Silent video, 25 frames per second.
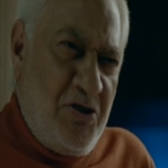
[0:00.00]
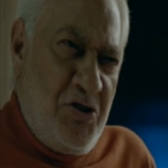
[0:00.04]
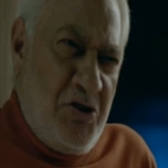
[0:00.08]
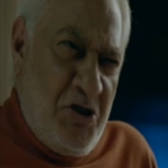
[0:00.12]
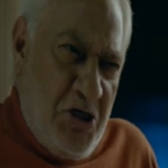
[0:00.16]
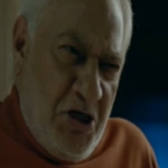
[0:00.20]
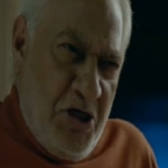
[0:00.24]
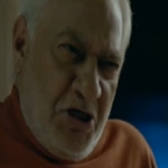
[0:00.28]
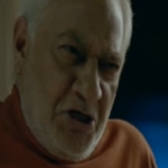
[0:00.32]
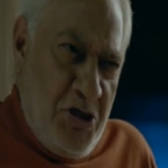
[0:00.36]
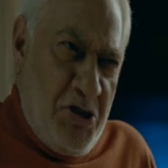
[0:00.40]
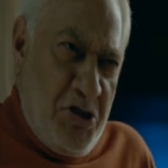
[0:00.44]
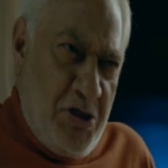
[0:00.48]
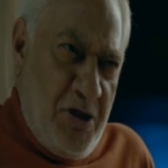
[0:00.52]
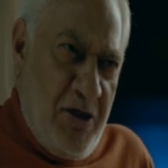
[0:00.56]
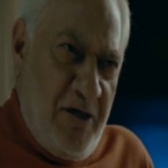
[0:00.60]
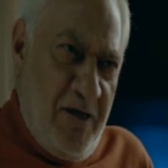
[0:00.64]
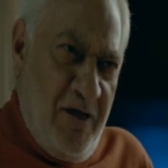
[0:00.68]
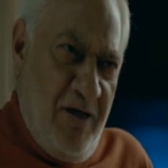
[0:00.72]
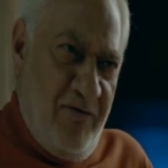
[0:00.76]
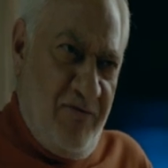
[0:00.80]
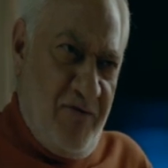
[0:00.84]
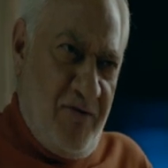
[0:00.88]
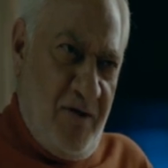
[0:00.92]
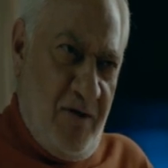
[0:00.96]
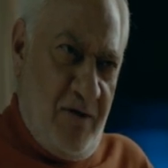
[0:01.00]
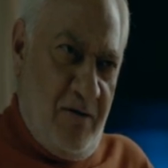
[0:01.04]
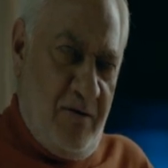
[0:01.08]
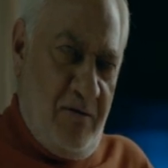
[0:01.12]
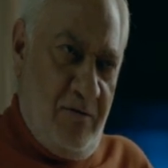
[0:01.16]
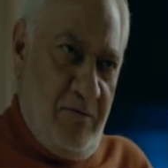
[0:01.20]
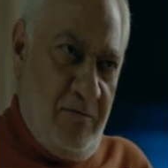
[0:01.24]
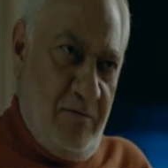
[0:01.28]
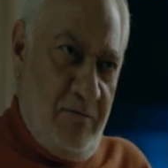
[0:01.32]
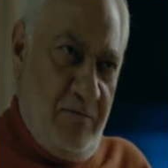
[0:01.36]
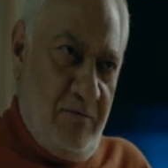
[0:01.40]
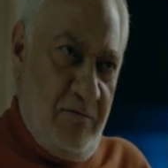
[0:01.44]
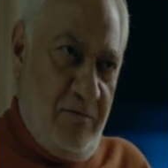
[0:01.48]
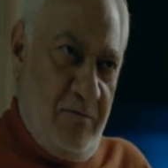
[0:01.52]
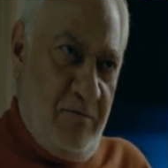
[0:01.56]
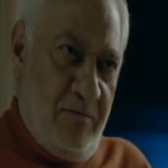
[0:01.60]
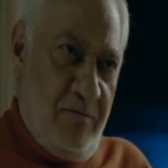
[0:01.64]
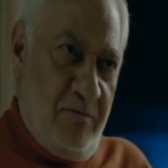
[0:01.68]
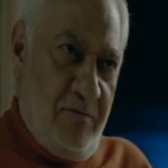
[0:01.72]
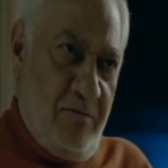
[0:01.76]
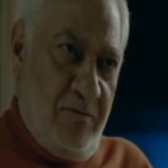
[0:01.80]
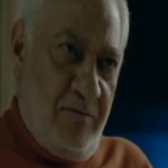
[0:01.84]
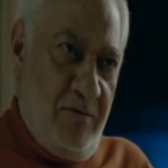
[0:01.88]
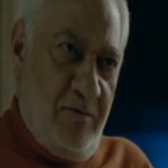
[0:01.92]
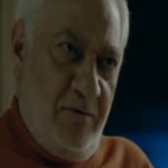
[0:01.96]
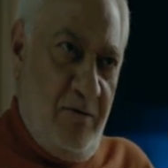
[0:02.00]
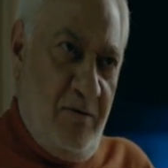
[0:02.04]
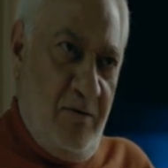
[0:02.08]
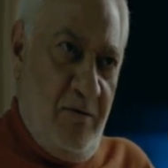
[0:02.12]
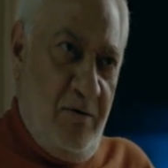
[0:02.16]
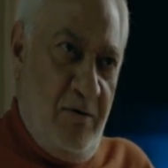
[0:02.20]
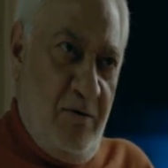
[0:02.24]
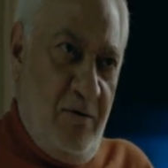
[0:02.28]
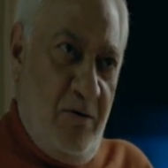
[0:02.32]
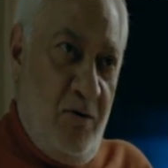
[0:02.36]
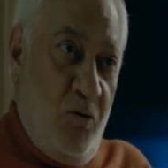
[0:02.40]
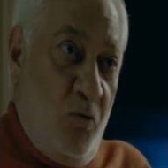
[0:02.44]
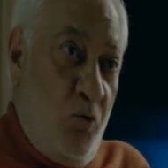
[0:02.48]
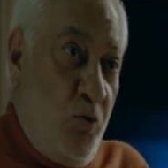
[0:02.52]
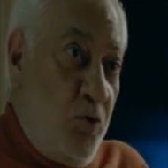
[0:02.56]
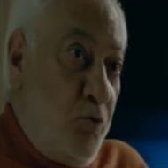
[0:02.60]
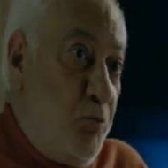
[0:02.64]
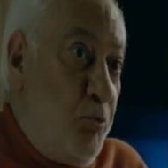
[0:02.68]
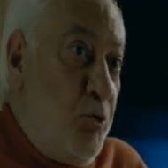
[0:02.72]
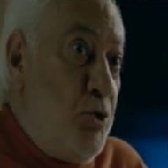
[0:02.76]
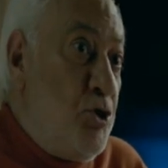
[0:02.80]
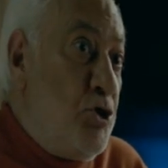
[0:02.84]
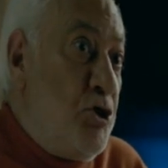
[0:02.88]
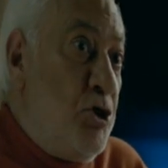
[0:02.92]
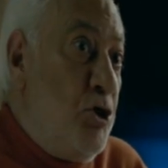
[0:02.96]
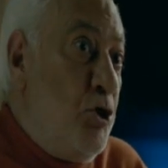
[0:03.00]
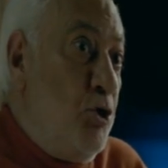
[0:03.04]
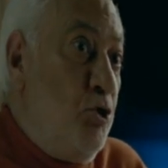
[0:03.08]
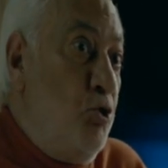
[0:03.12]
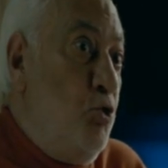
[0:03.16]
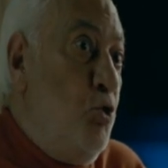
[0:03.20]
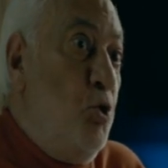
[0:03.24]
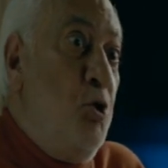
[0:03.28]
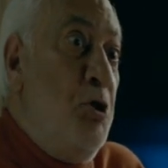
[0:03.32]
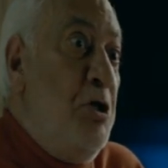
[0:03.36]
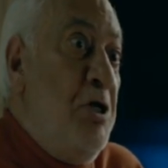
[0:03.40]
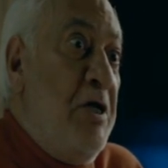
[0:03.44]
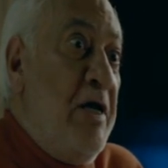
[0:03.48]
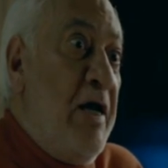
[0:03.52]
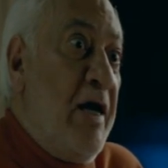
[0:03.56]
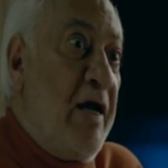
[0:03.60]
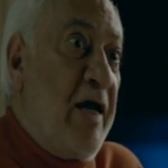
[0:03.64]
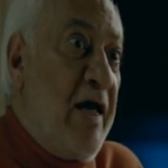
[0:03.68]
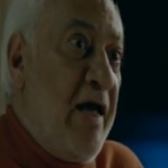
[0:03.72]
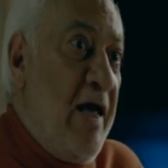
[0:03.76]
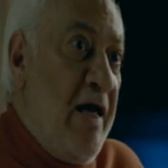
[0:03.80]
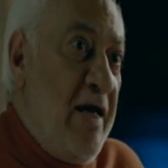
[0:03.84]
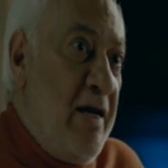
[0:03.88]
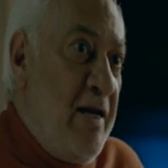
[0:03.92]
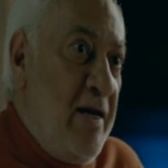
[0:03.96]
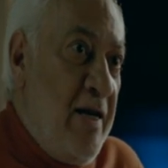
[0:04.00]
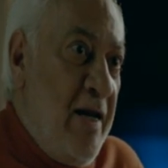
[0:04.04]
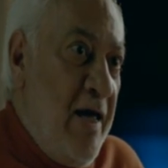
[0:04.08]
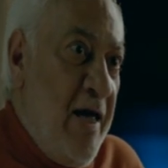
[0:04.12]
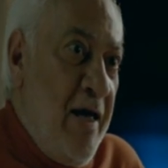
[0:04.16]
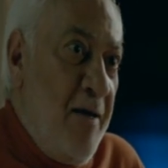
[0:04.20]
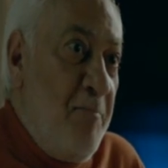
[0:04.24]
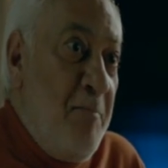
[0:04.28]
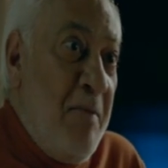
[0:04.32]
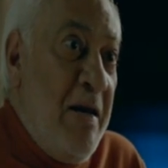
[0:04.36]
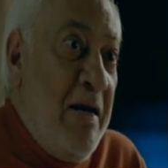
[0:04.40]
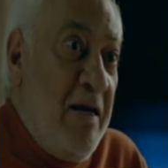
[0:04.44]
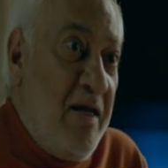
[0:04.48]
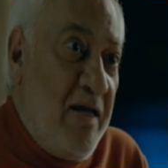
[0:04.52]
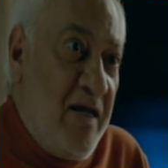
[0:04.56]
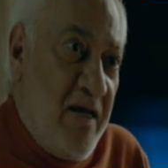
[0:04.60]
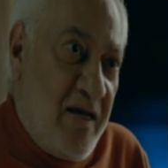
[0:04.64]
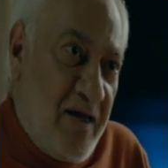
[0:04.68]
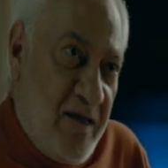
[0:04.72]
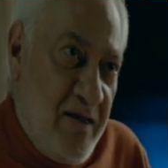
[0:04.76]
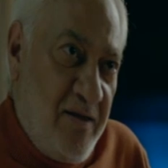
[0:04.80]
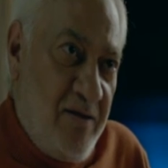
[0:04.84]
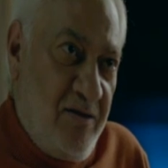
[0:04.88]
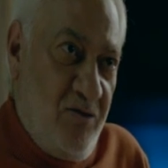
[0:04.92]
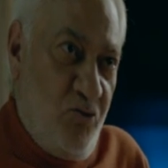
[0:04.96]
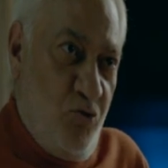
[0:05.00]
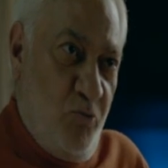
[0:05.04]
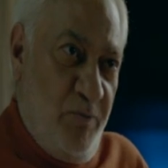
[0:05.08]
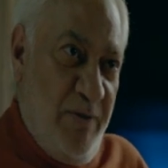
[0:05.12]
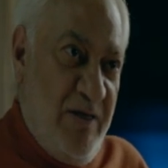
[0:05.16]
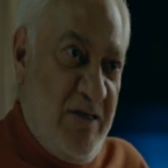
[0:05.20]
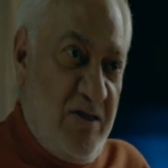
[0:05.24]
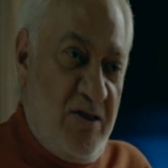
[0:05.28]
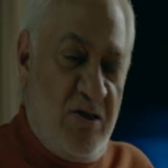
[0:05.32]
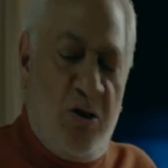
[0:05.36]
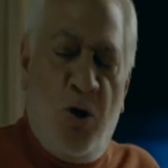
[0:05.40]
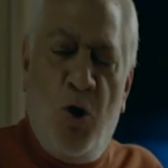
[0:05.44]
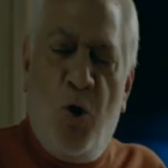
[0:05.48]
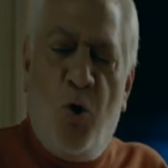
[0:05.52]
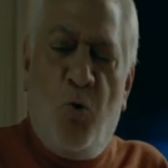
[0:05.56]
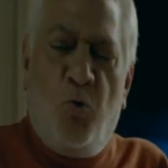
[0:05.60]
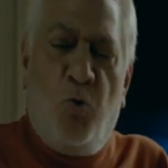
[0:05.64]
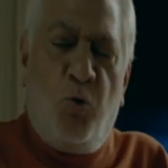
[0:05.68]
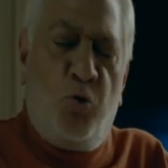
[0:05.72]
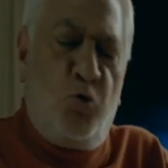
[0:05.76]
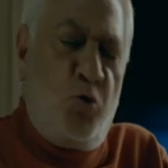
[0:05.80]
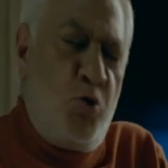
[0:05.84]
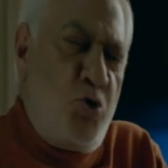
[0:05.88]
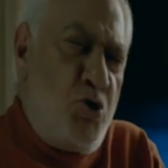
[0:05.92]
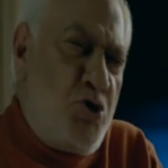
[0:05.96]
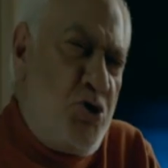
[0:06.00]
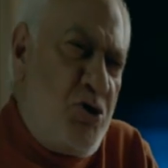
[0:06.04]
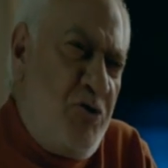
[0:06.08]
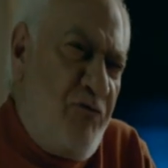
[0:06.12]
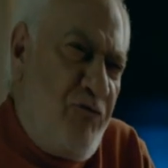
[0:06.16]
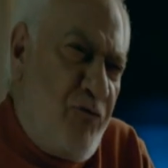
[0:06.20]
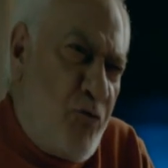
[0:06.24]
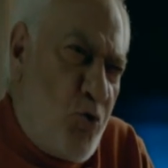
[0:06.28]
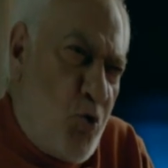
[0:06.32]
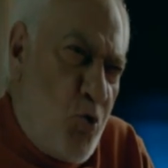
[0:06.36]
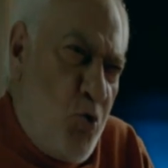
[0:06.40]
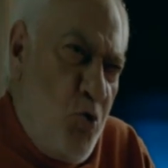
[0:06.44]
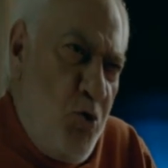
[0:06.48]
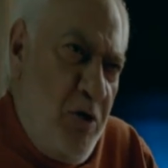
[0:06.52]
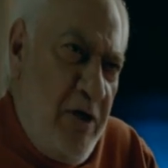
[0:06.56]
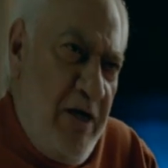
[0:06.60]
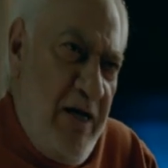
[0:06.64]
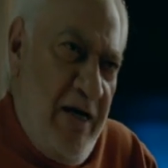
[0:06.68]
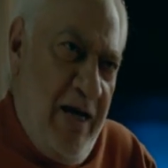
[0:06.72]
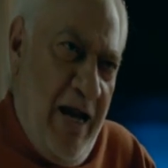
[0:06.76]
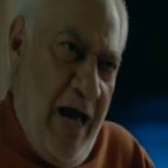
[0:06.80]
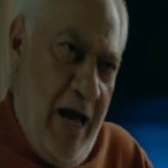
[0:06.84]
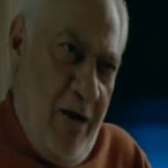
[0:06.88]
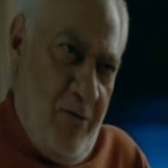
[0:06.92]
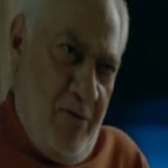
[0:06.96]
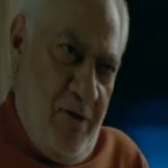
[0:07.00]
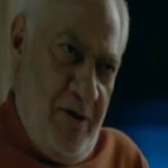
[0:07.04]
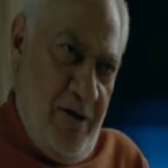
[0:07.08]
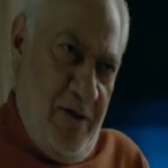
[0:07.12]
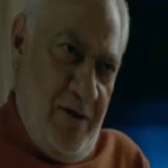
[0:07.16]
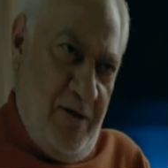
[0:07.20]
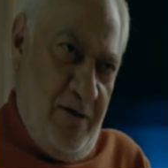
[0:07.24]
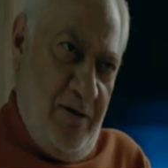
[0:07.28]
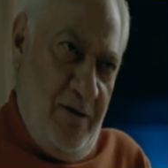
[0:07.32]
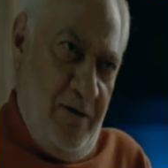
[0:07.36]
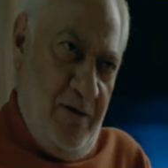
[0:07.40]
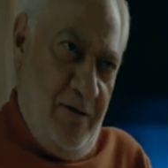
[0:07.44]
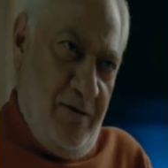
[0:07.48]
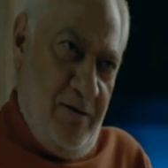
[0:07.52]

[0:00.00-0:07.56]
تعيشي لنفسك وتبص للدنيا كانها ملكك انت وبس وتظف كل اللي حواليكي